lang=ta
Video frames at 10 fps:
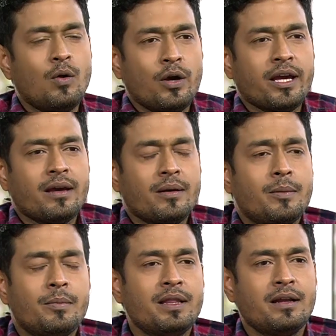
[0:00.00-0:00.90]
ஓகே
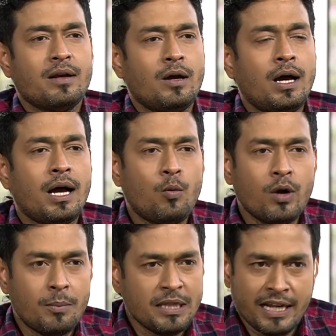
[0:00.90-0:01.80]
பிரதர்
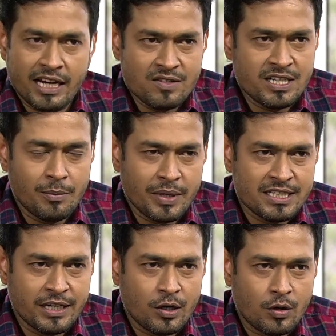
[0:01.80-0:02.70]
உங்களை பற்றி நிறைய விஷயங்கள்
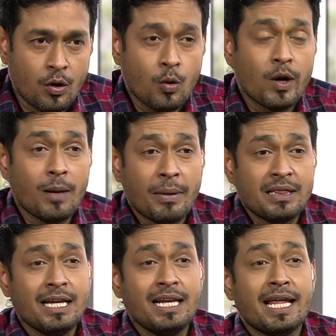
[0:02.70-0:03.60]
பேசிகிட்டு இருக்கோம் உங்களை
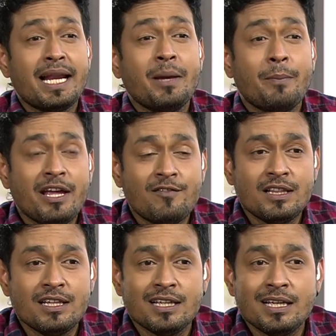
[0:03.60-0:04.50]
பற்றி நிறைய பேர் வந்து